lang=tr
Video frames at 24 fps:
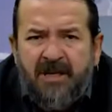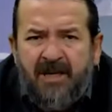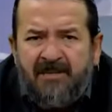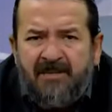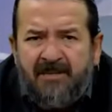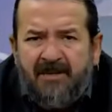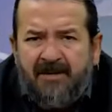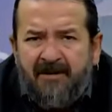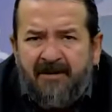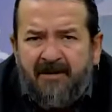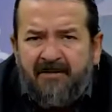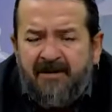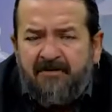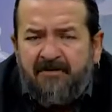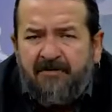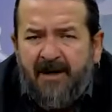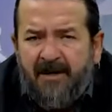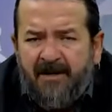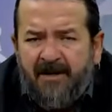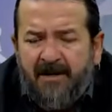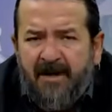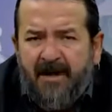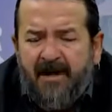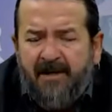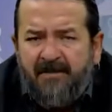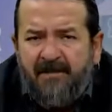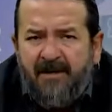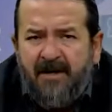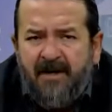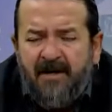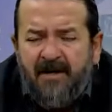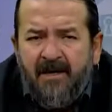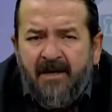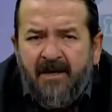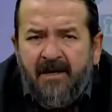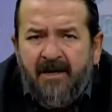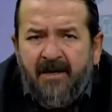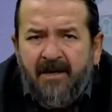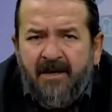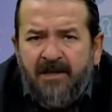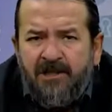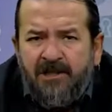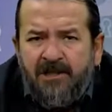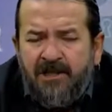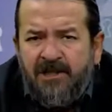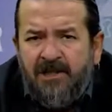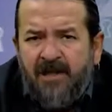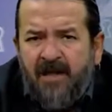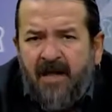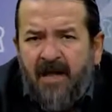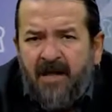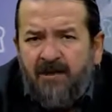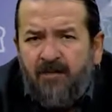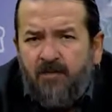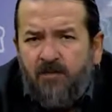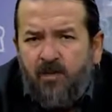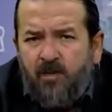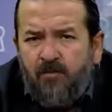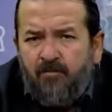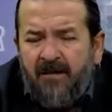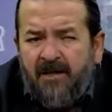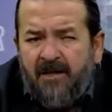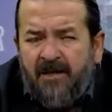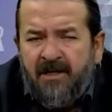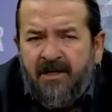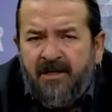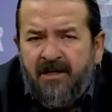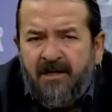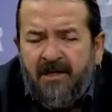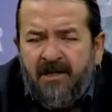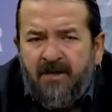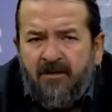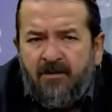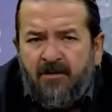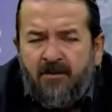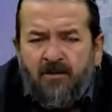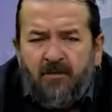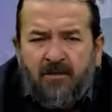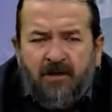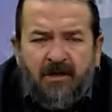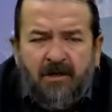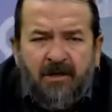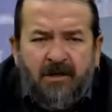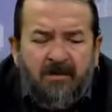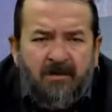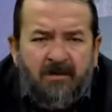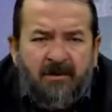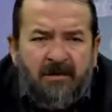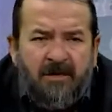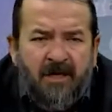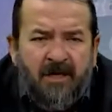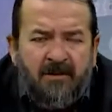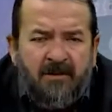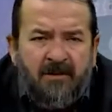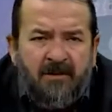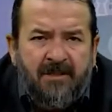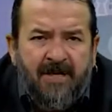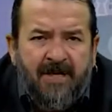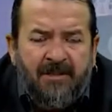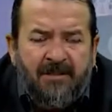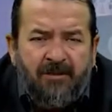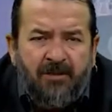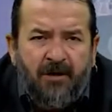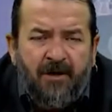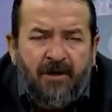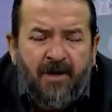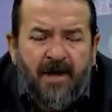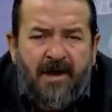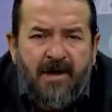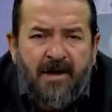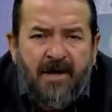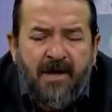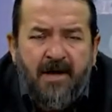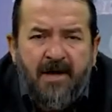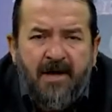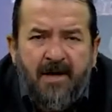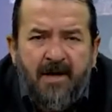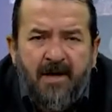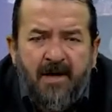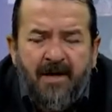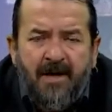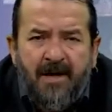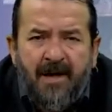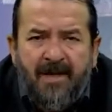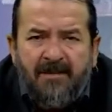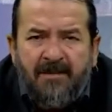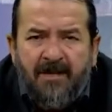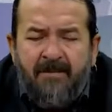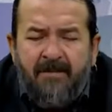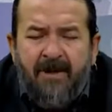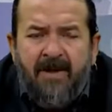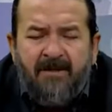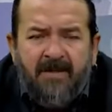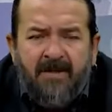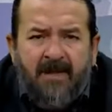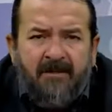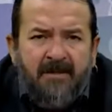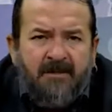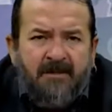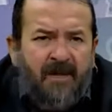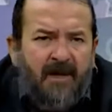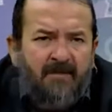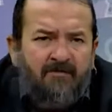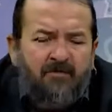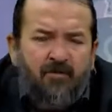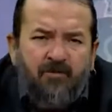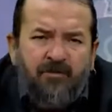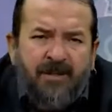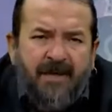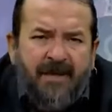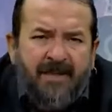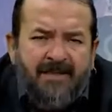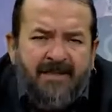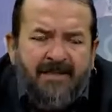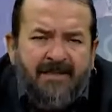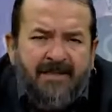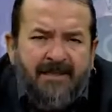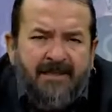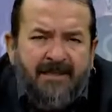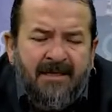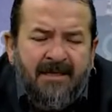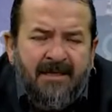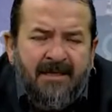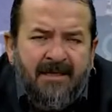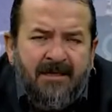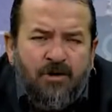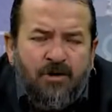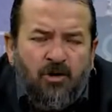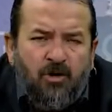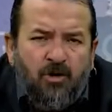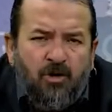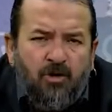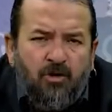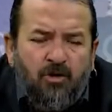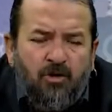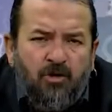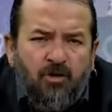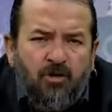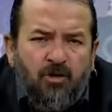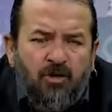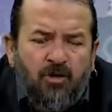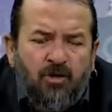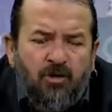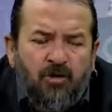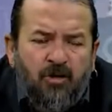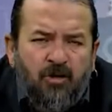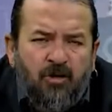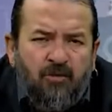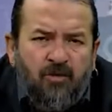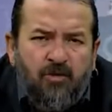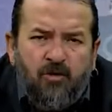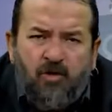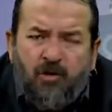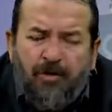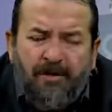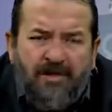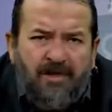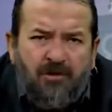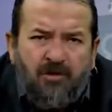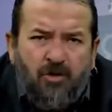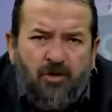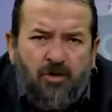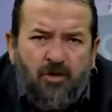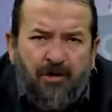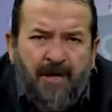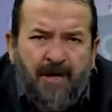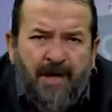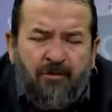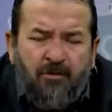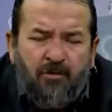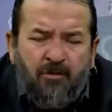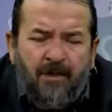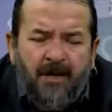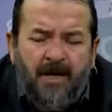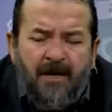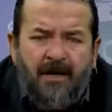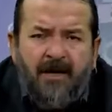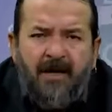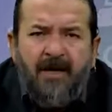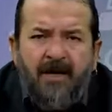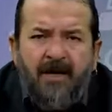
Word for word: yasalar varmış bekleyen e, çeşitli halk grupları, e, e, işte sektörler e, yasa beklermiş falan. Bunların e, sorunu, e, hükümetin sorunu değil bunlar.